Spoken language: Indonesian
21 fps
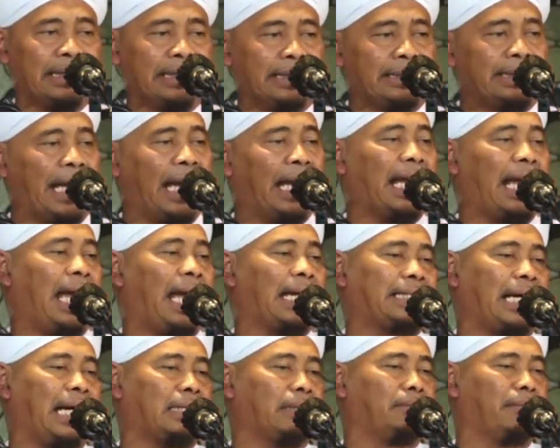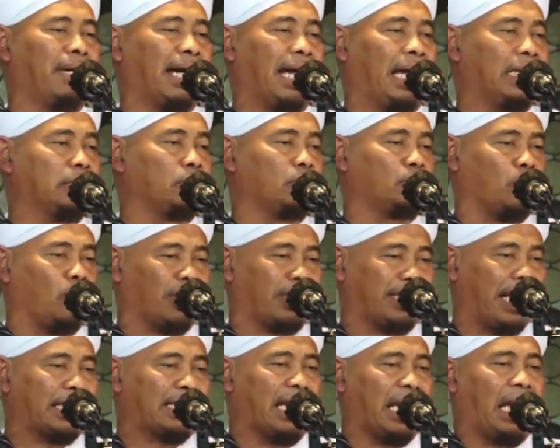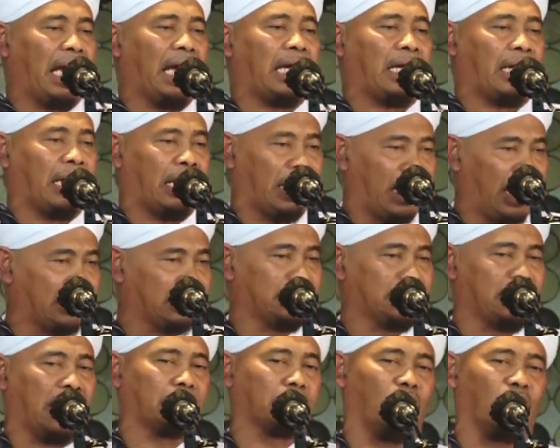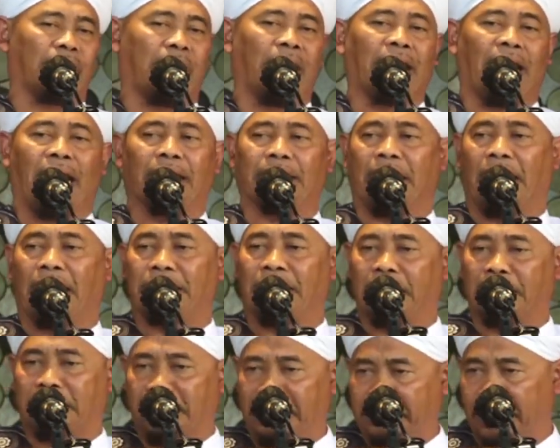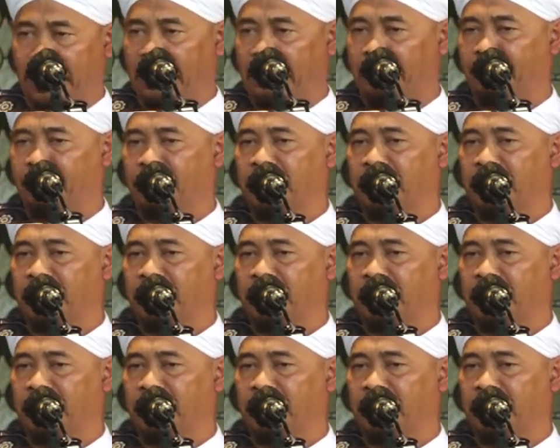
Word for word: Yang akan menghancurkan akhlak dan moral anak-anak kita.